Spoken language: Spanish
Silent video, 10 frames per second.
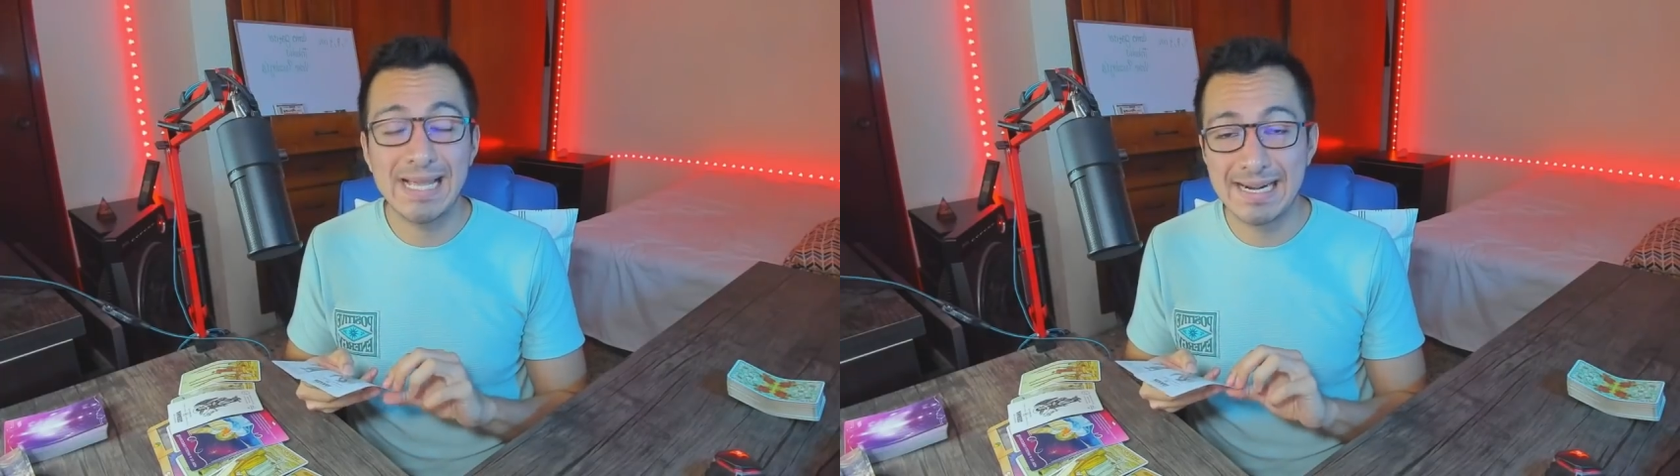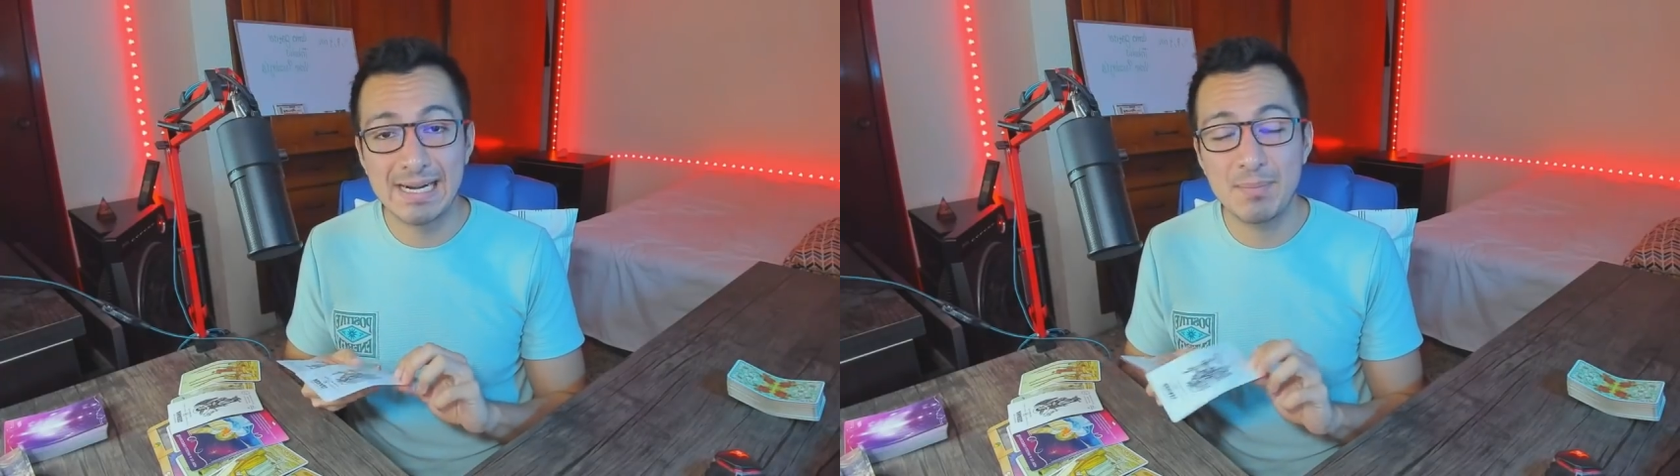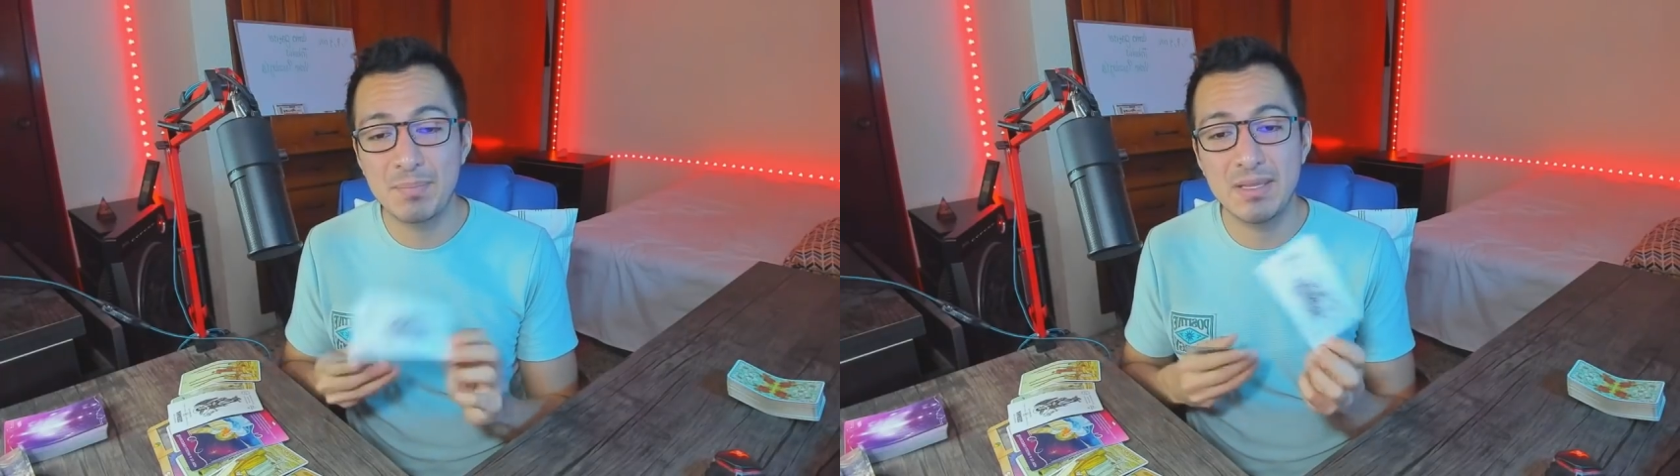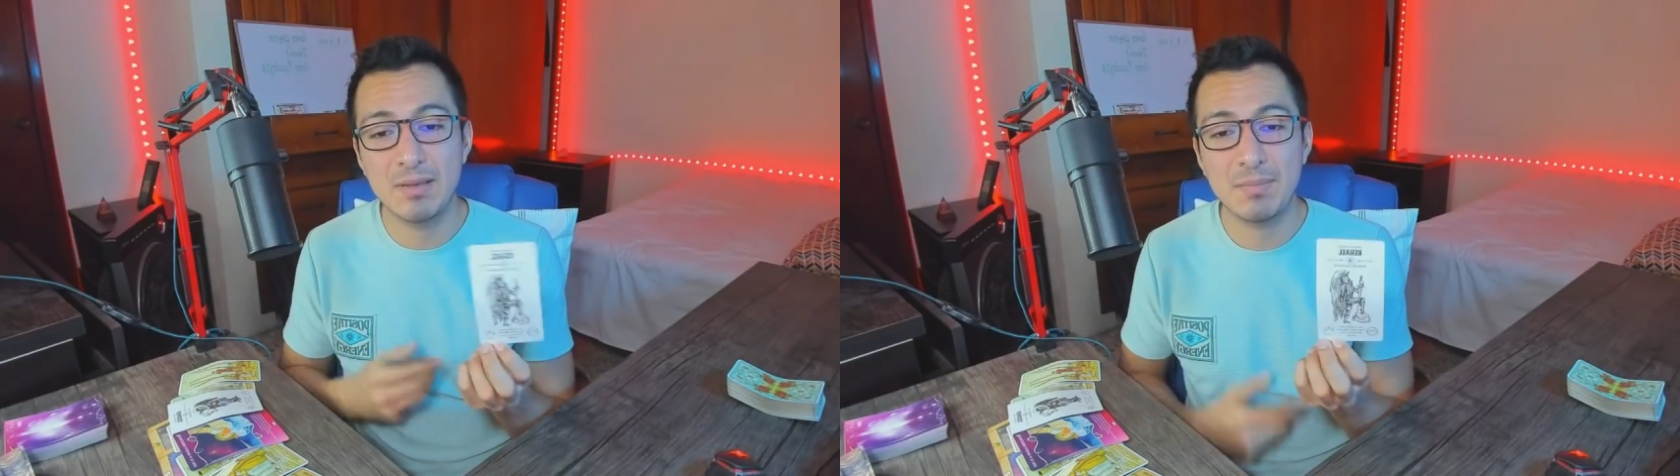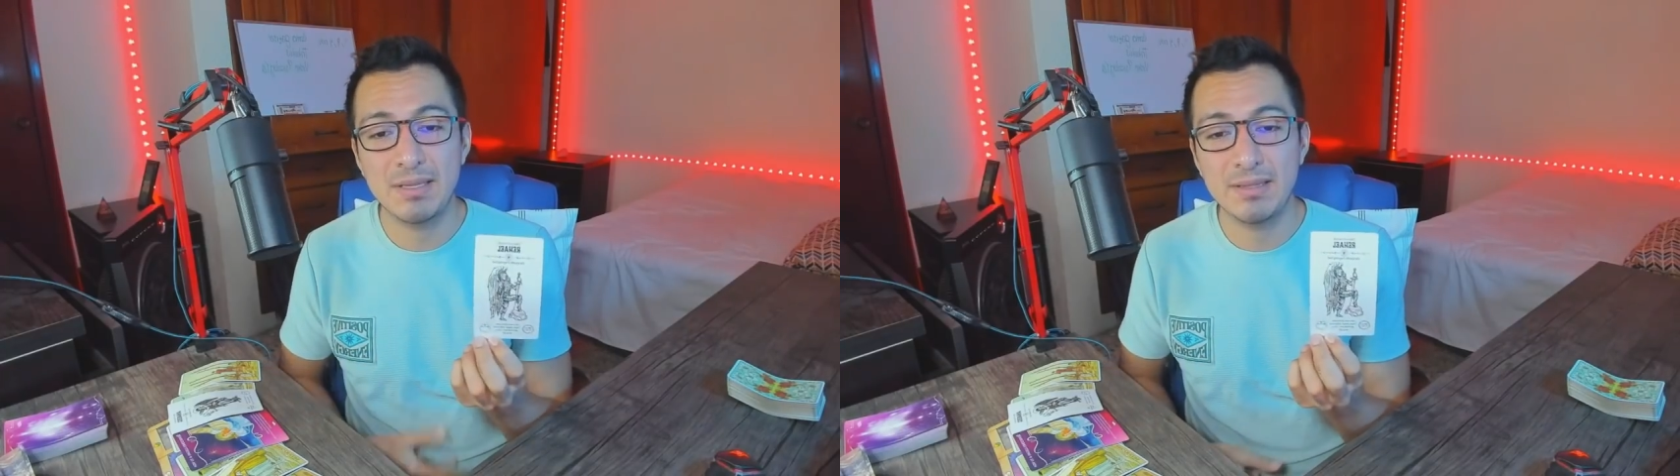
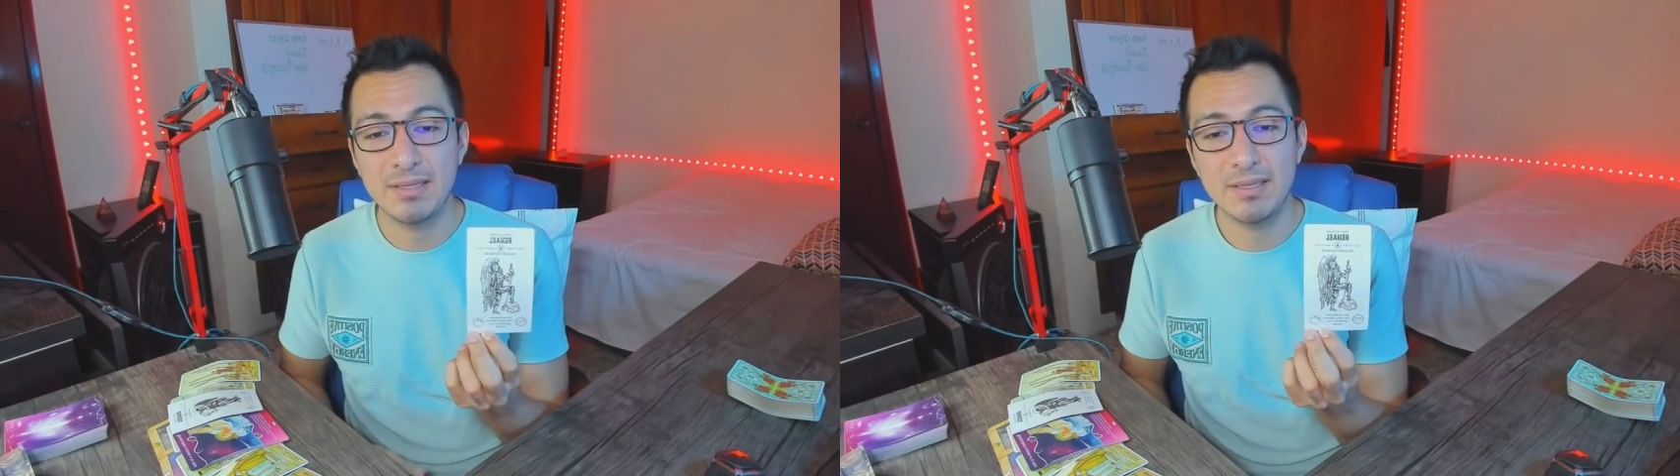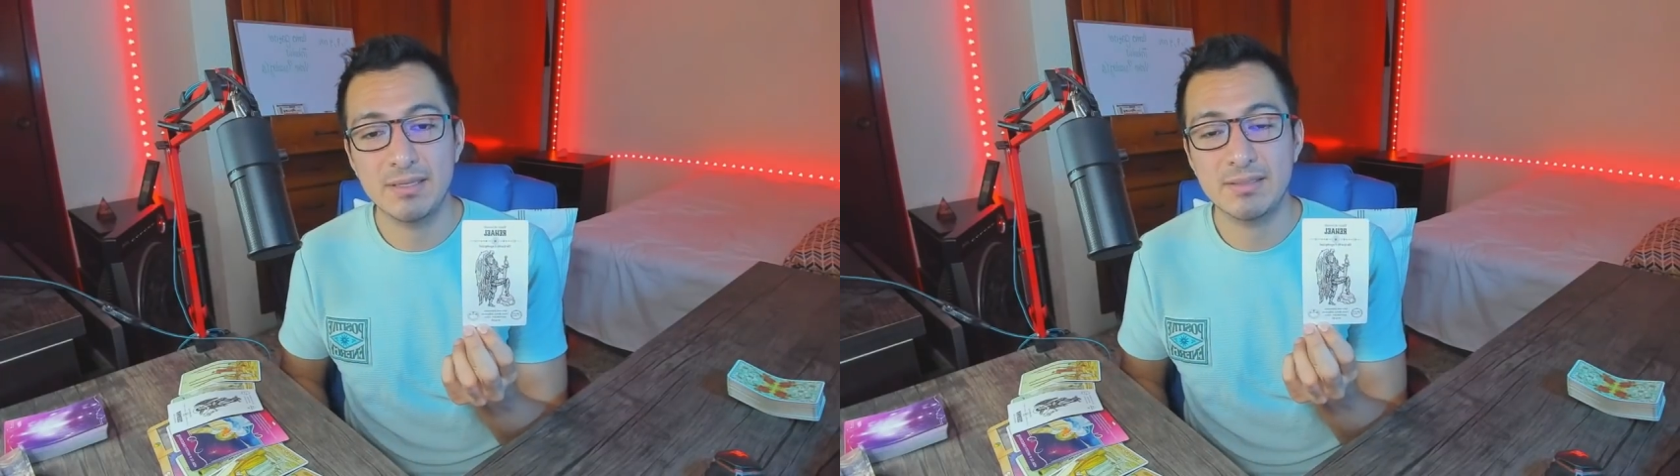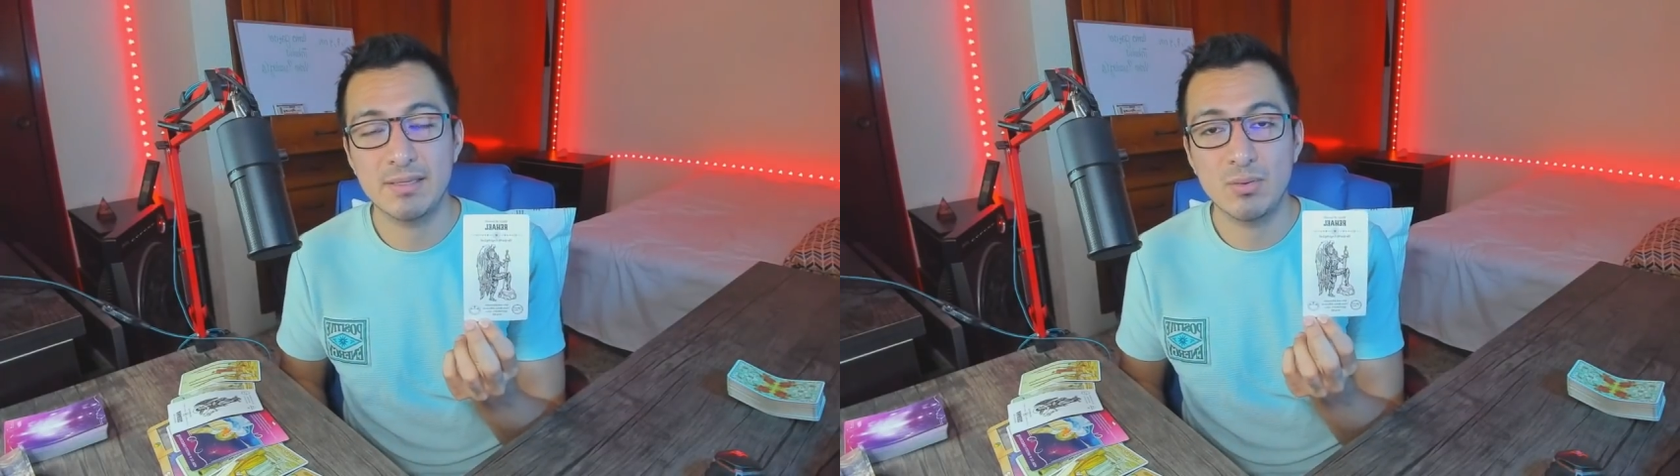rápidamente desde el